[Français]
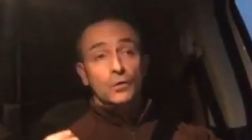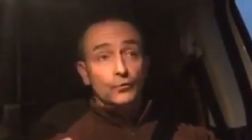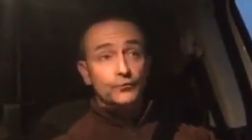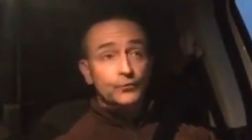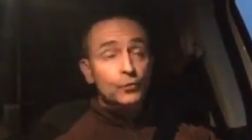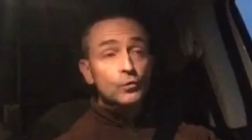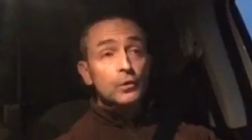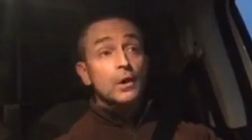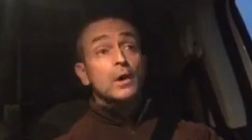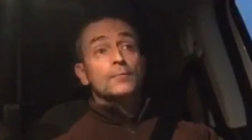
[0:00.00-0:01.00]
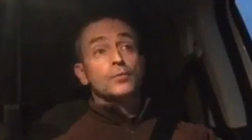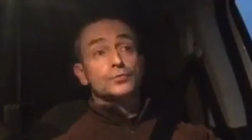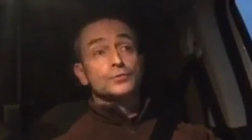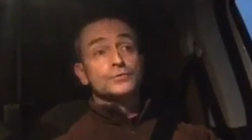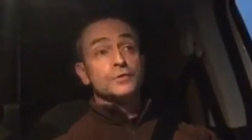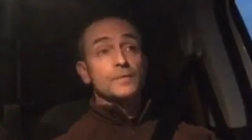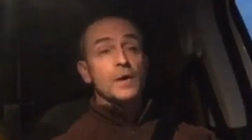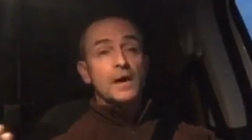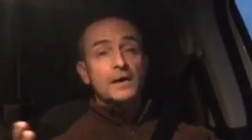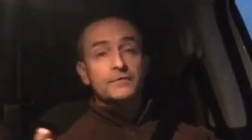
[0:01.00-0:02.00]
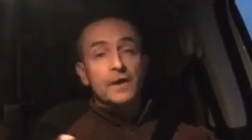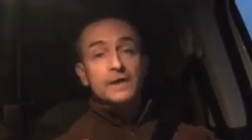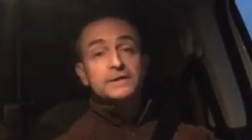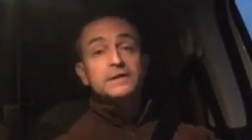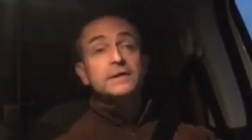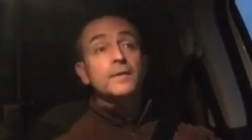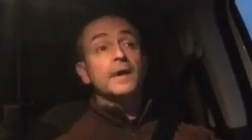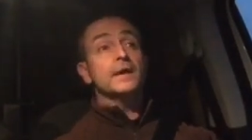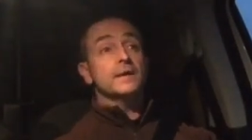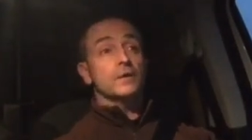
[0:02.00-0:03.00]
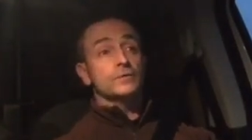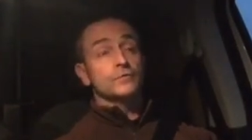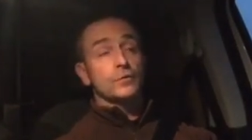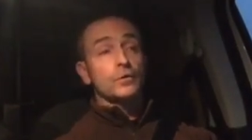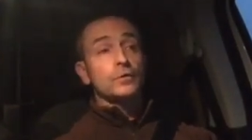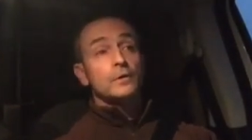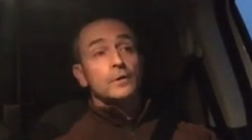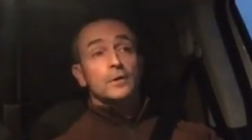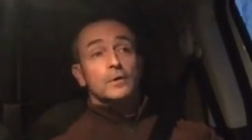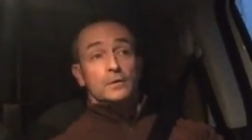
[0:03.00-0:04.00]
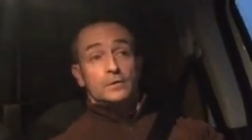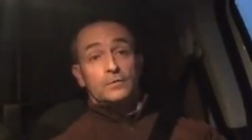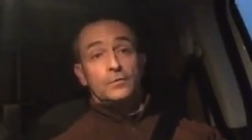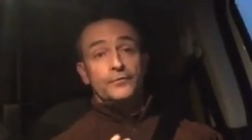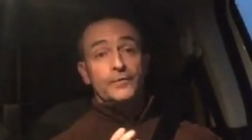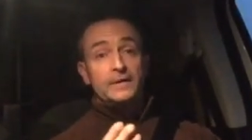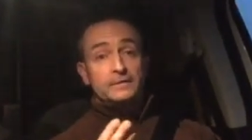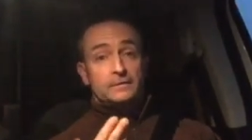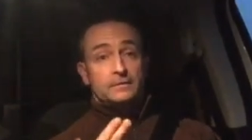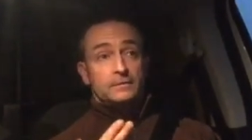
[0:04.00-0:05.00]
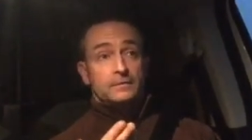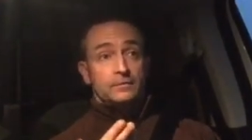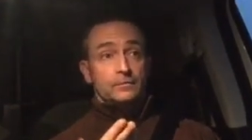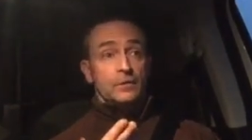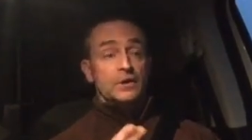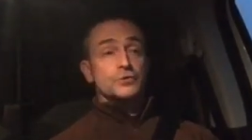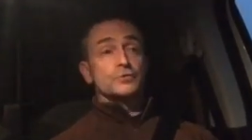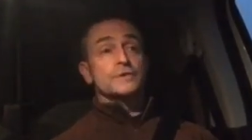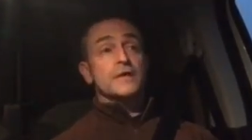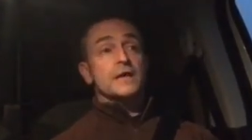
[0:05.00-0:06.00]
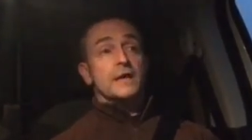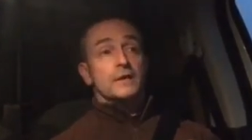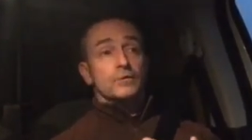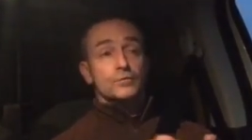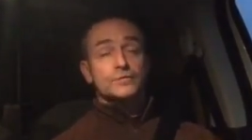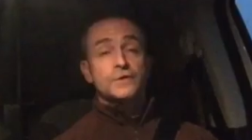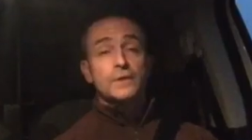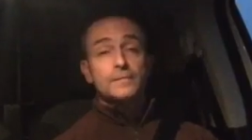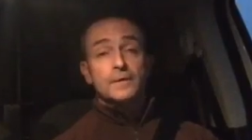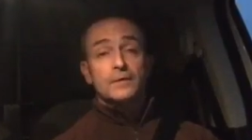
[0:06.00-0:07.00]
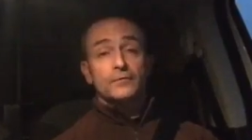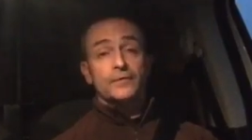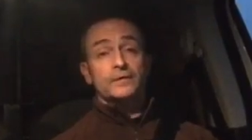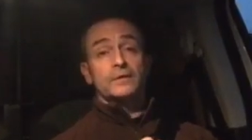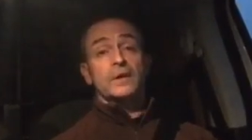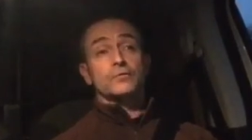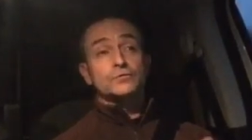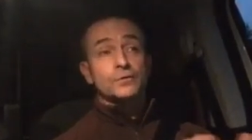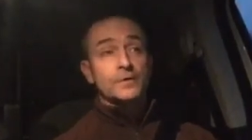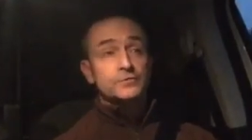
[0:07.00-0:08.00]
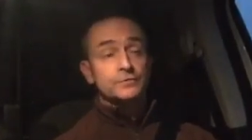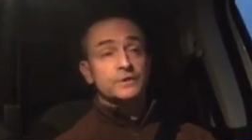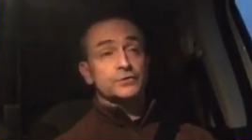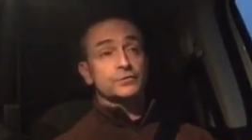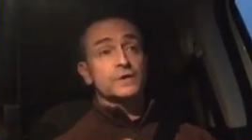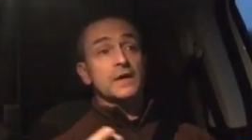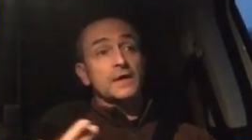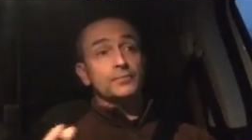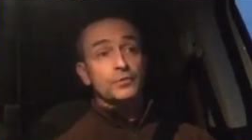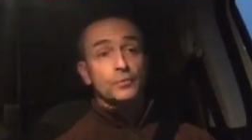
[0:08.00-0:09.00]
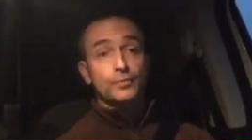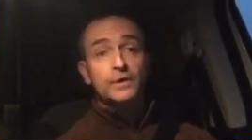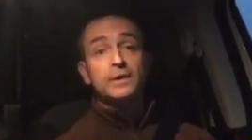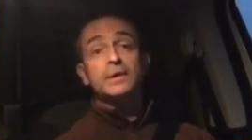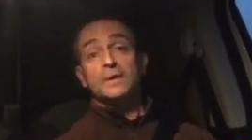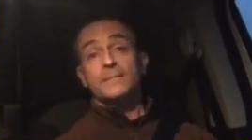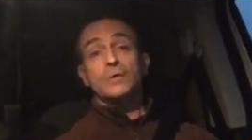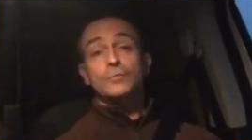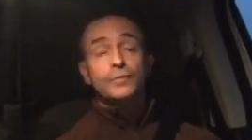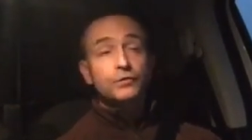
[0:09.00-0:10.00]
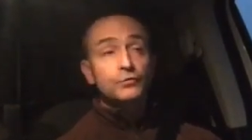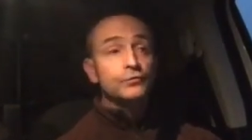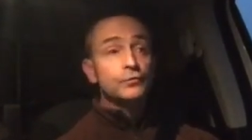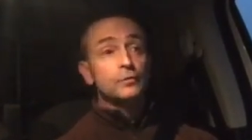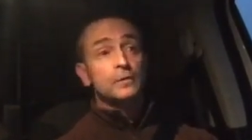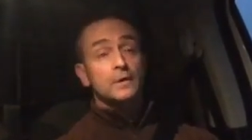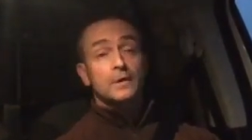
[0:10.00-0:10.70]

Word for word: au fioul pour justement arriver à équilibrer entre le fait que la chaudière consomme, le fait de la consommation de ta chaudière et puis le prix, bah, le prix du fioul.